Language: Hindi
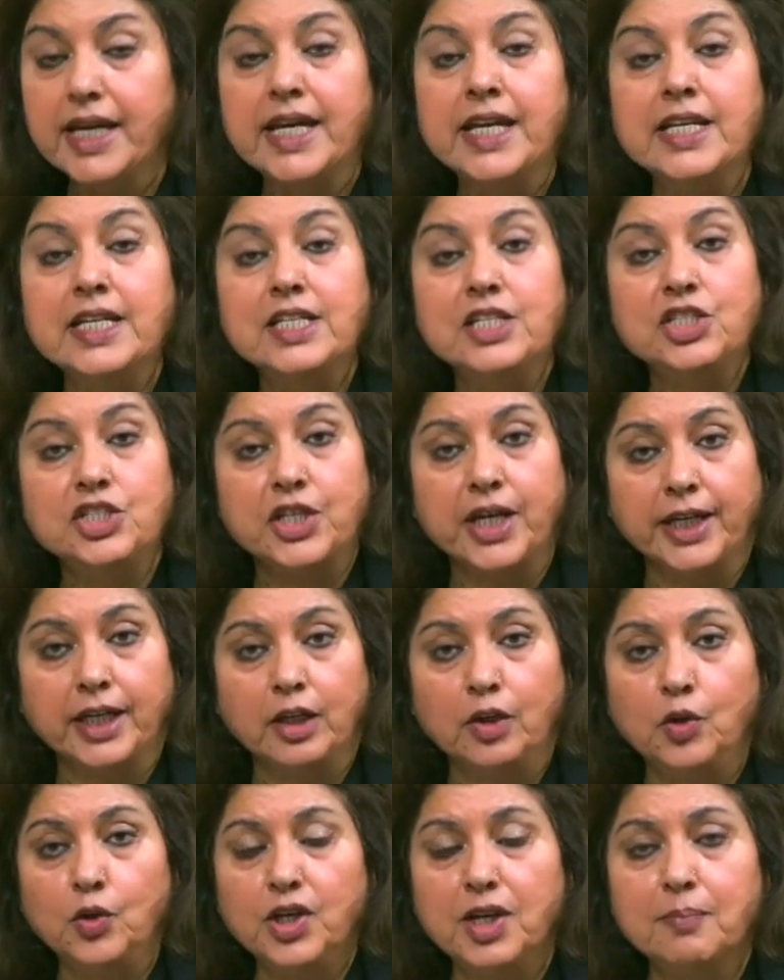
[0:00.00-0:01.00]
इन
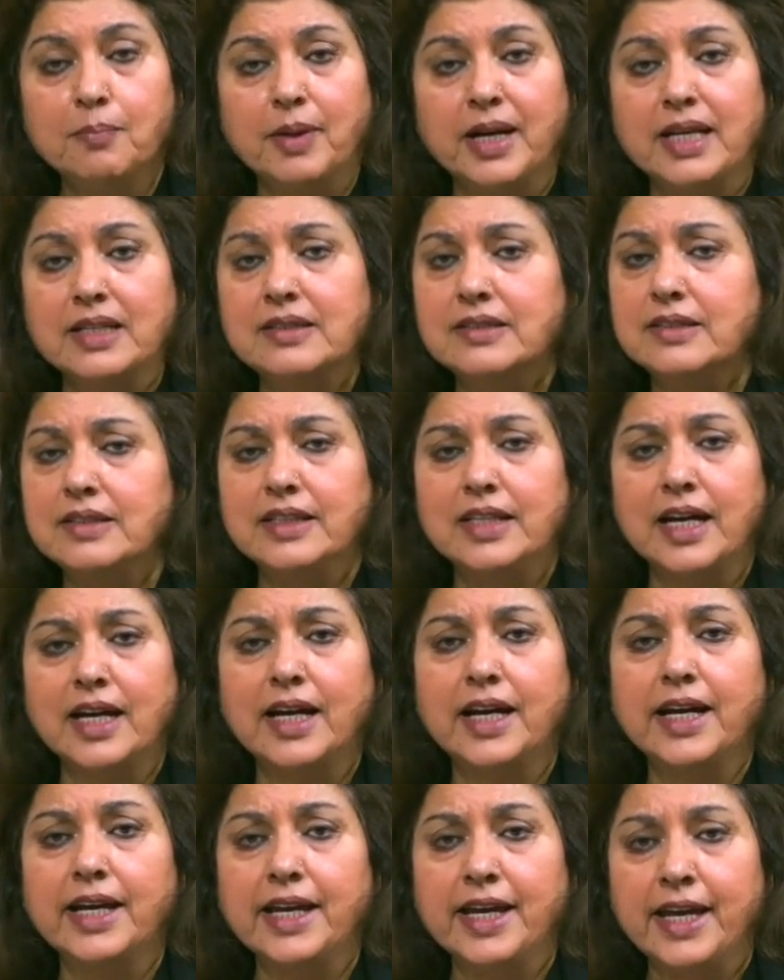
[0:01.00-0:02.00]
चैनलों के पास
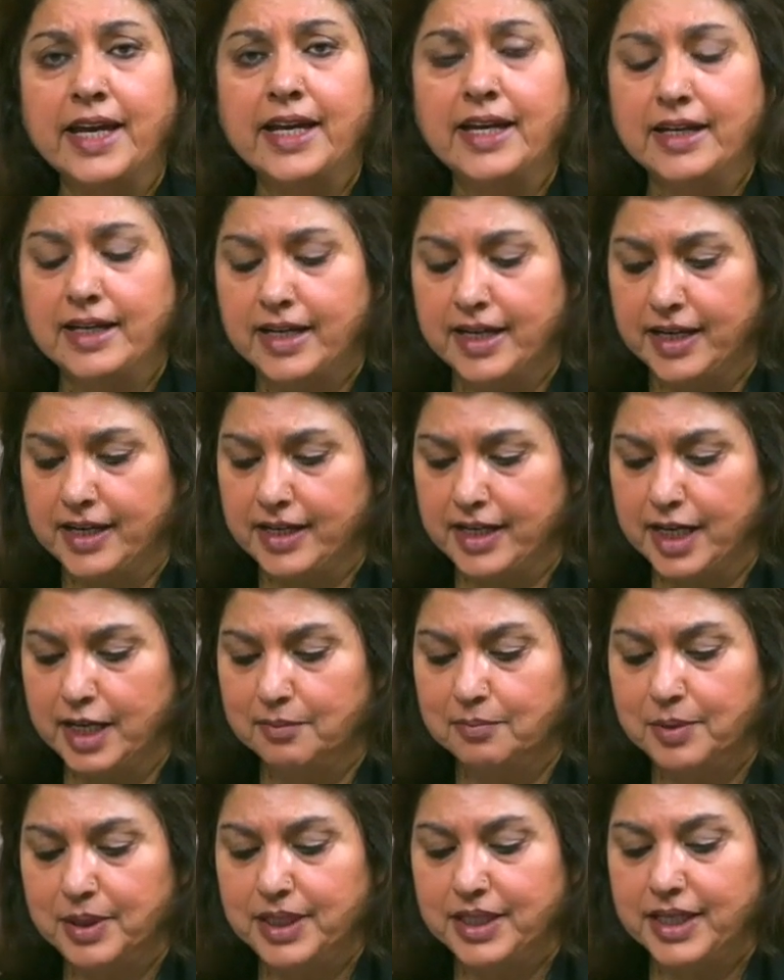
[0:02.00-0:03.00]
क्या एक
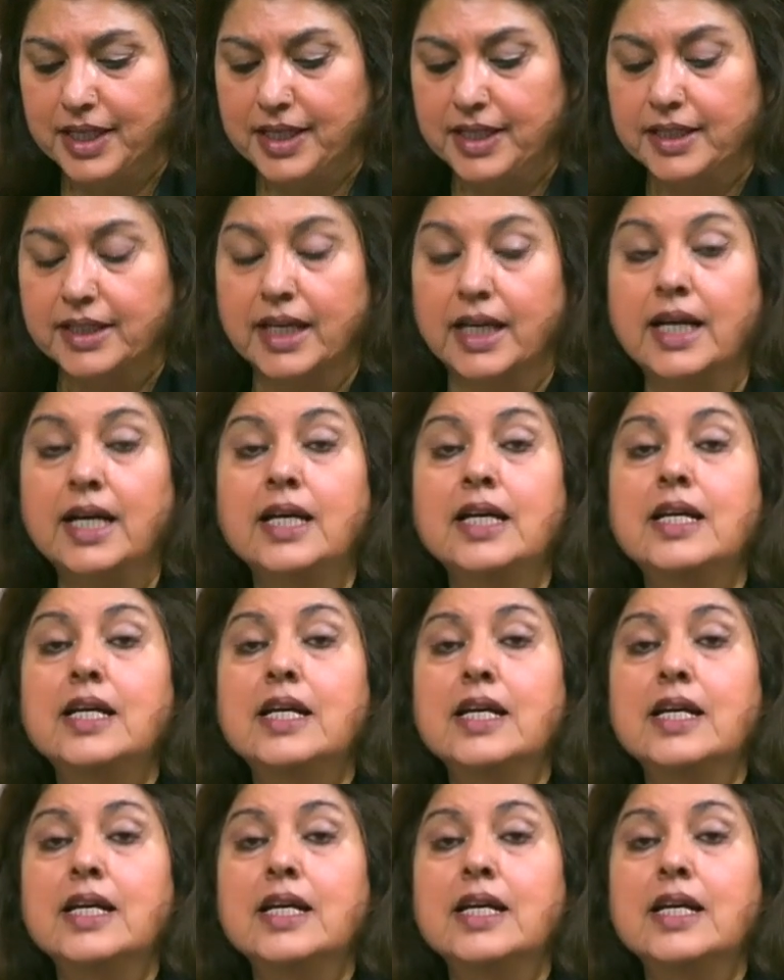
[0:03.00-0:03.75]
घंटा भी नहीं था